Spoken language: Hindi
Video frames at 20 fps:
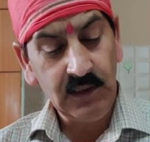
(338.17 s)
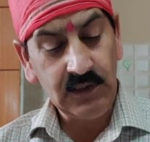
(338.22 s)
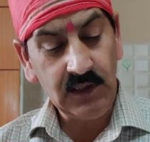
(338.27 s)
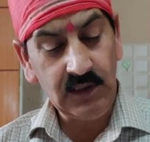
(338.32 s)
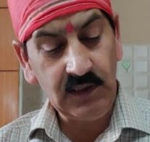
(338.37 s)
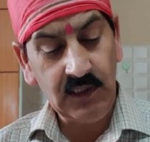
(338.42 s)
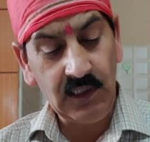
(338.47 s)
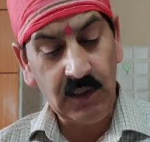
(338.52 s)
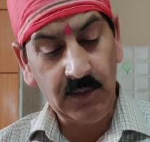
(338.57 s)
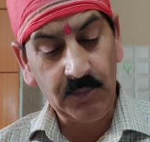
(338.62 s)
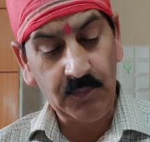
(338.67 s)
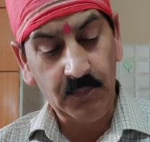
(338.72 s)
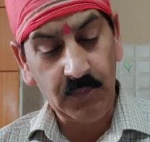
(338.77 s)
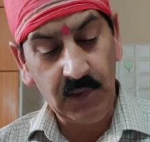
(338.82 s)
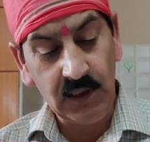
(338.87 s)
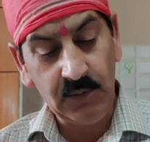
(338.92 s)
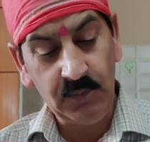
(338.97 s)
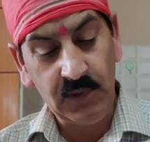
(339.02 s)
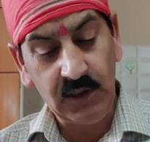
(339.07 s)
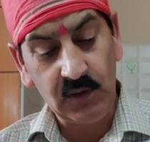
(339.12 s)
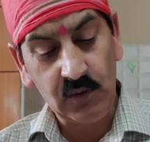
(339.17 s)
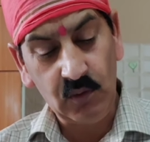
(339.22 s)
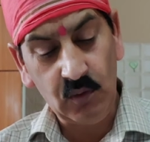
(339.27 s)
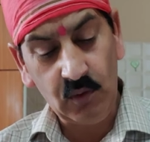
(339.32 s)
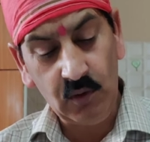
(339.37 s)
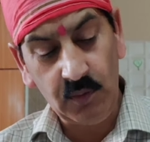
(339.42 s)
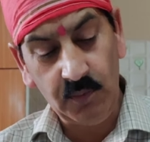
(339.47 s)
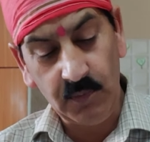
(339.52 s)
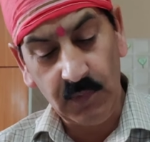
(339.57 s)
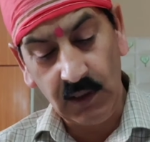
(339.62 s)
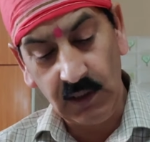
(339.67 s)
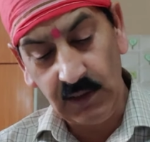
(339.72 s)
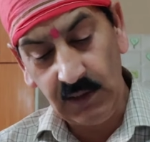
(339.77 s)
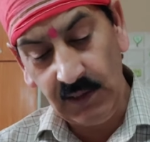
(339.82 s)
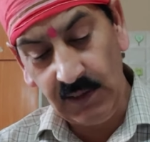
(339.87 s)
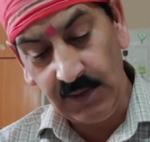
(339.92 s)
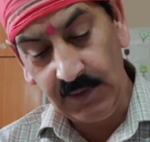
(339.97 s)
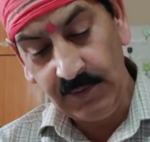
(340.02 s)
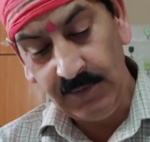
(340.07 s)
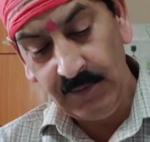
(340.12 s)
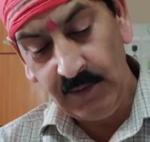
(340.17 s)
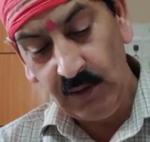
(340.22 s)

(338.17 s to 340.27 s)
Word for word: यदि आप मन में सुख माने